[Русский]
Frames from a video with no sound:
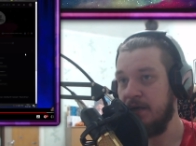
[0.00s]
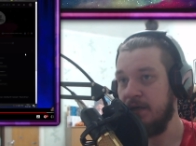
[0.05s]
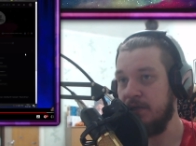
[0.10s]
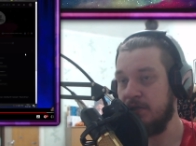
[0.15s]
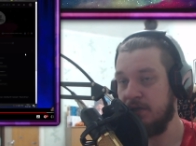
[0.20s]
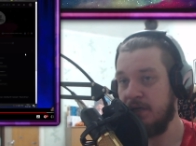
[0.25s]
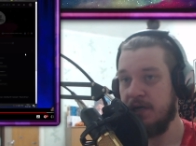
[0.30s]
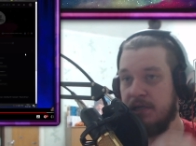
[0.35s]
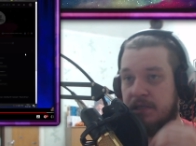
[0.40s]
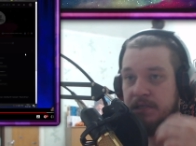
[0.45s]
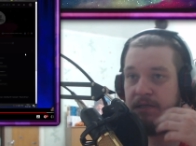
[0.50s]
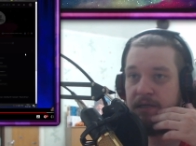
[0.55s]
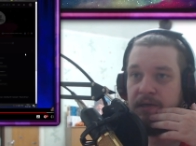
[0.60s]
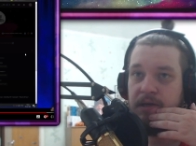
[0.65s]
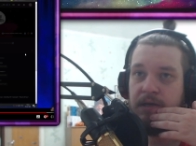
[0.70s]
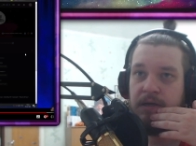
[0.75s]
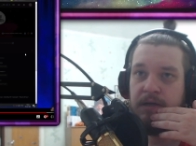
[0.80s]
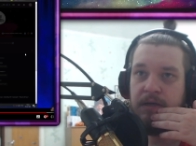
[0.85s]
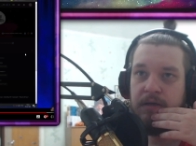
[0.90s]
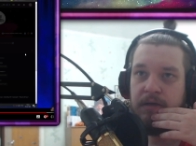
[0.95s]
И знаете
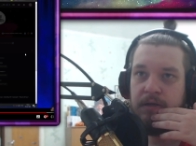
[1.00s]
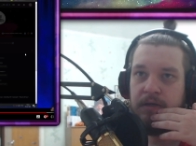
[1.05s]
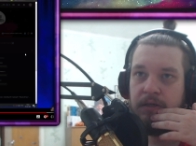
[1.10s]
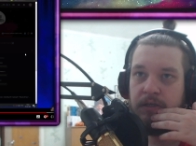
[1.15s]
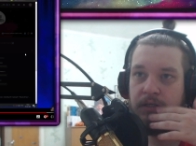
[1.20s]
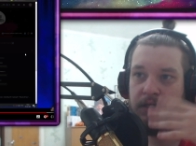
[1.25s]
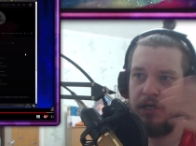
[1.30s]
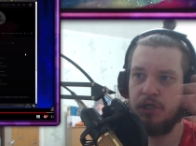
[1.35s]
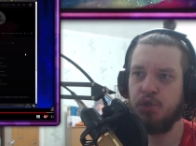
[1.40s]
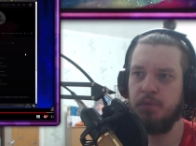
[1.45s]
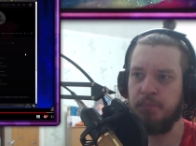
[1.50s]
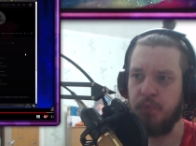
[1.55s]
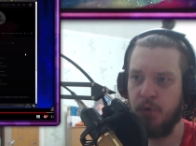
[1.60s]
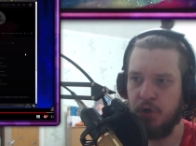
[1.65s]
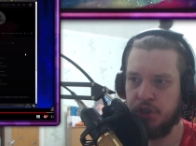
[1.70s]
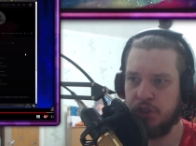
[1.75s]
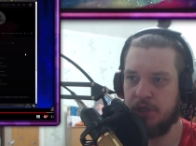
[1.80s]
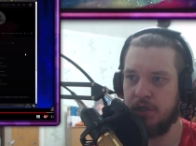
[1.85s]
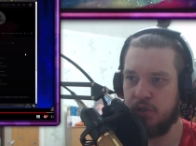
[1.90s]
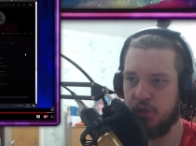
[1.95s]
я еще
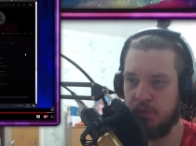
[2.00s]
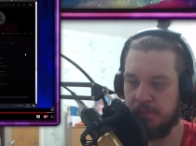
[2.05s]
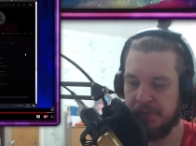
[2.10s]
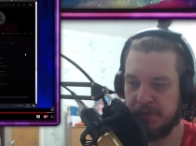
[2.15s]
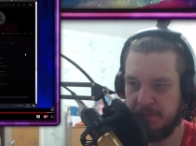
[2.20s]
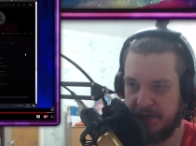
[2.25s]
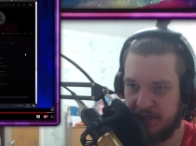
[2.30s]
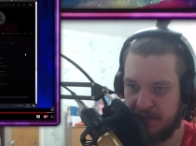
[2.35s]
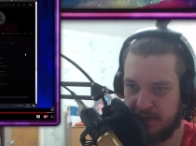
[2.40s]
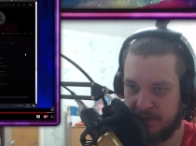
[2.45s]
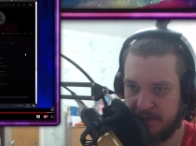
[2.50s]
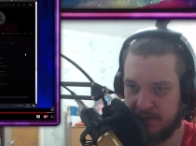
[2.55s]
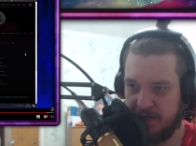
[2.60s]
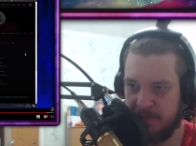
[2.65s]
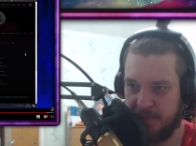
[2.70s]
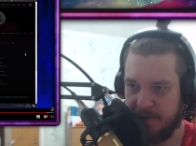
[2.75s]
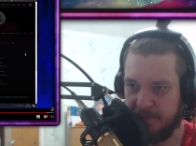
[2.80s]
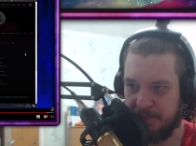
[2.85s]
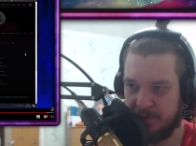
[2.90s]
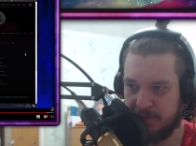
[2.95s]
больше хочу посмотреть это
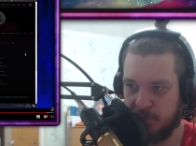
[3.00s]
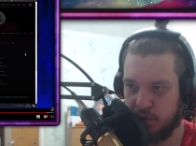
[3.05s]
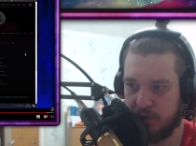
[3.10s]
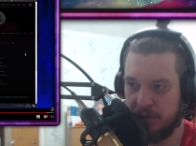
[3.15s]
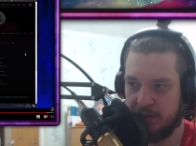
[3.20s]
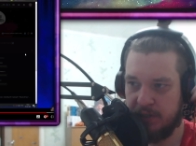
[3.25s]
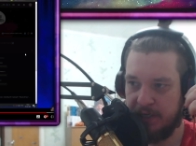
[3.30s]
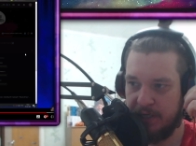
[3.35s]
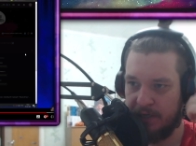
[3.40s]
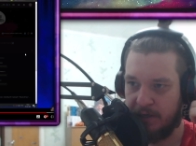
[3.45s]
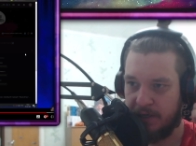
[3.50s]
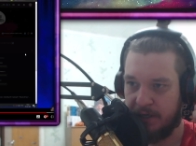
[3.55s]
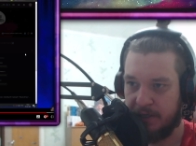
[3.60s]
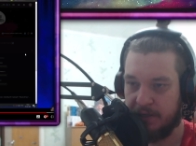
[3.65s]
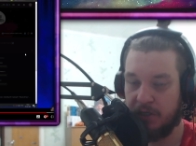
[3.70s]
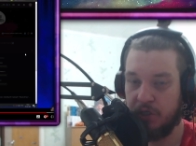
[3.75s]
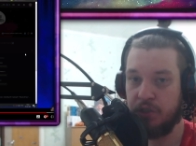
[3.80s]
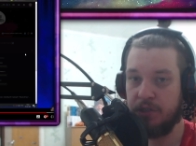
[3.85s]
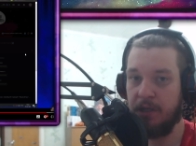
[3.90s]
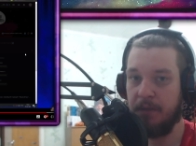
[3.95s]
аниме, потому что я,
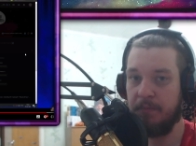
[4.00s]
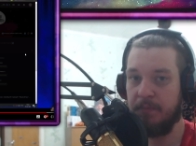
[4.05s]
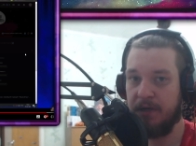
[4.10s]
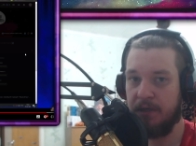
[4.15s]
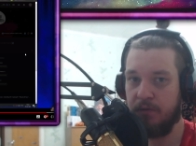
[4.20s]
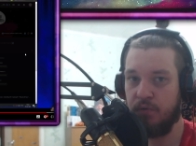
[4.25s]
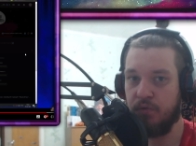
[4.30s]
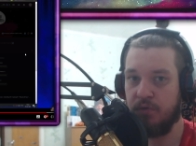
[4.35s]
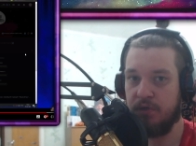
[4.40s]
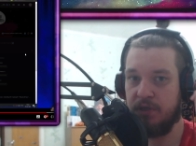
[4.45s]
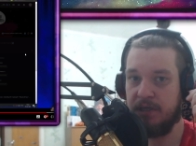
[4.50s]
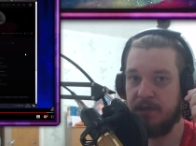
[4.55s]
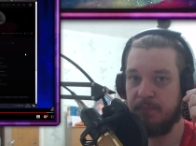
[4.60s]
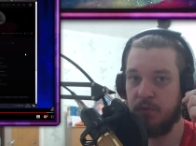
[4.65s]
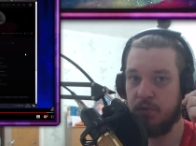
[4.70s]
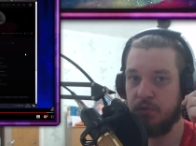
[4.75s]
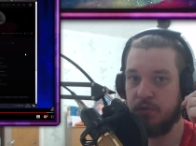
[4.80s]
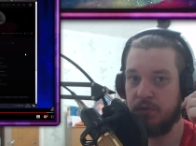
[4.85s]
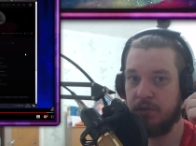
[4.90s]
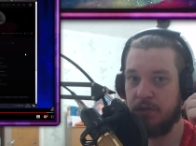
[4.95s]
когда читал мангу, я
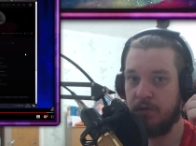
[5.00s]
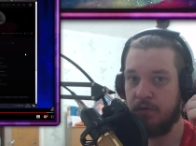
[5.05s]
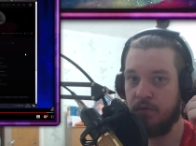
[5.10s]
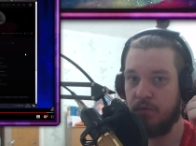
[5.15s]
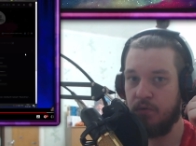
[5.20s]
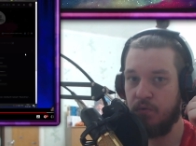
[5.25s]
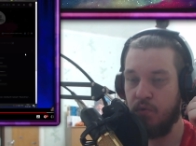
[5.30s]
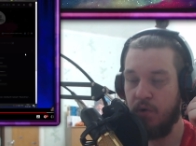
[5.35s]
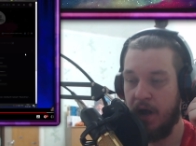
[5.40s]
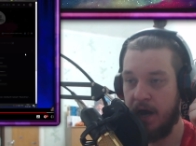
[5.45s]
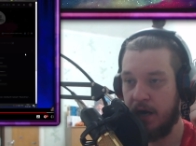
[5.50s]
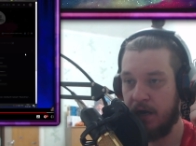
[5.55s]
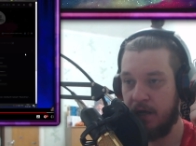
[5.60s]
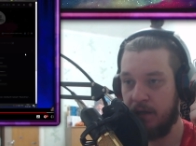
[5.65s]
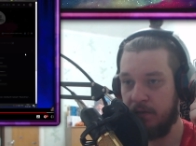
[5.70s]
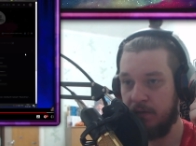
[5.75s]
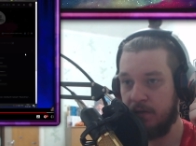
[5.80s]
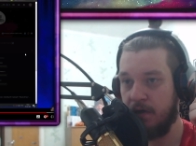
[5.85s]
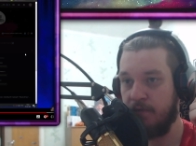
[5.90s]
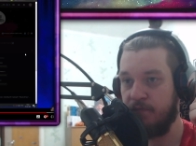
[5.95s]
просто
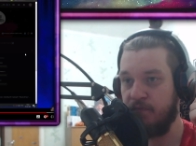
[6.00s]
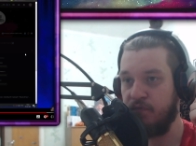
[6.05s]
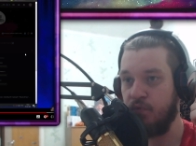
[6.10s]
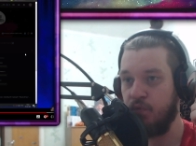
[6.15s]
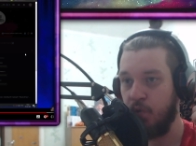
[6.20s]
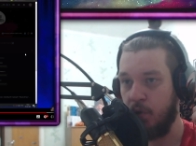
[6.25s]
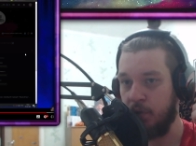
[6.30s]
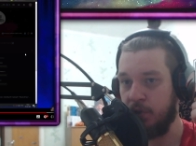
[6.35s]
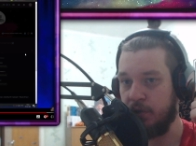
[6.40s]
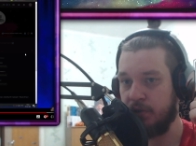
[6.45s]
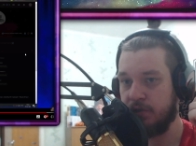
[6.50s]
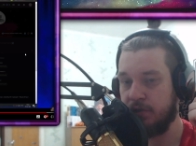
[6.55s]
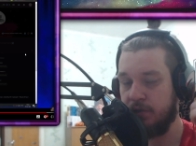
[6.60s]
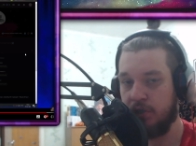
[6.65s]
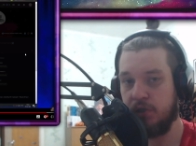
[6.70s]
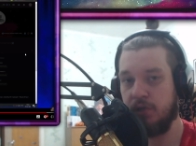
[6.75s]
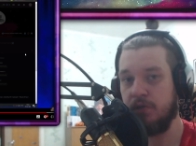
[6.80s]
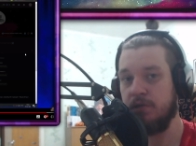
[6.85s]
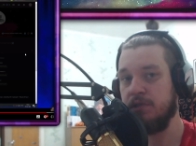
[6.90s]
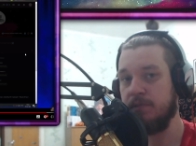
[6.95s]
угорал в голос.
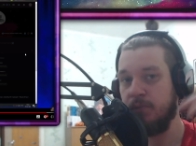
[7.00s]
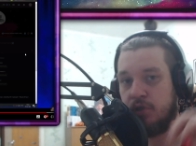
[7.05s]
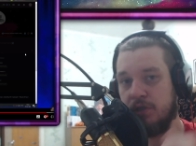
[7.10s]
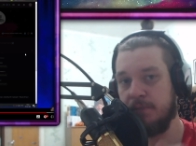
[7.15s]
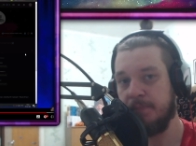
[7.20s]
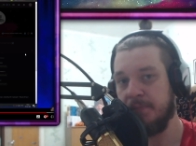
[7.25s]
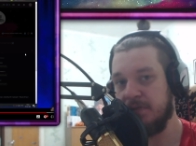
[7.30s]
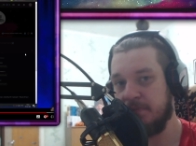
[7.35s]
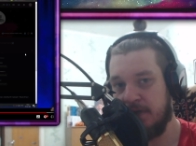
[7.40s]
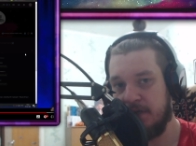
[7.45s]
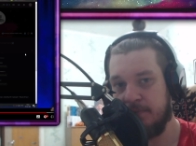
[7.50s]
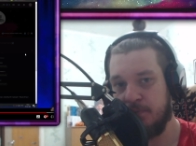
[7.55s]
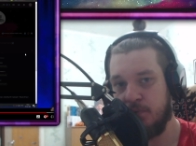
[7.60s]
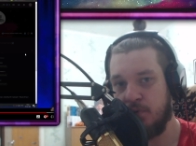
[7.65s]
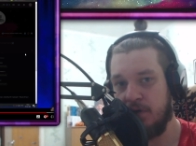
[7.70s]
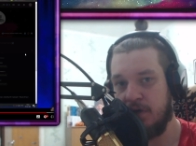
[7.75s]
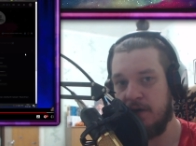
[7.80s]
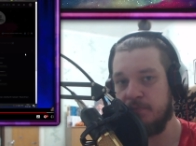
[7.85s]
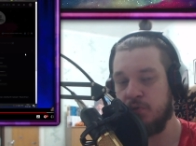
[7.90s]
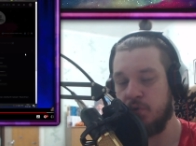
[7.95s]
Еще раз, можете посмотреть
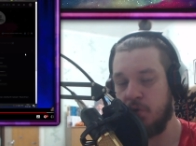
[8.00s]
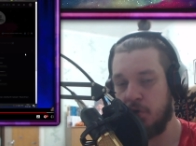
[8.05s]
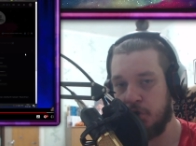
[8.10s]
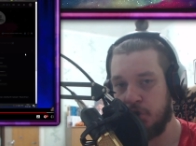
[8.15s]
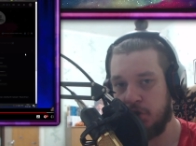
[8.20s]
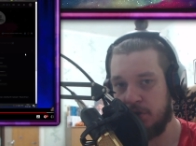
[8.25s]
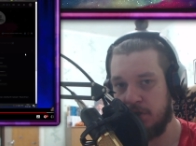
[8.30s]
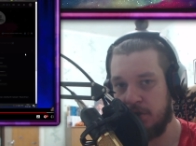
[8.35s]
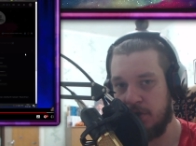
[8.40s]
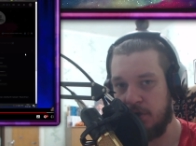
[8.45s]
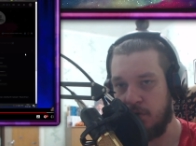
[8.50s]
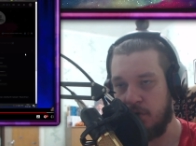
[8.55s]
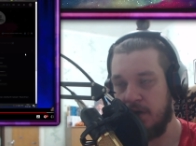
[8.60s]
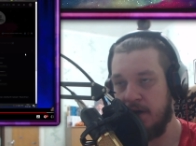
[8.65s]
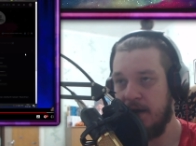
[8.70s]
мой обзорчик на нее.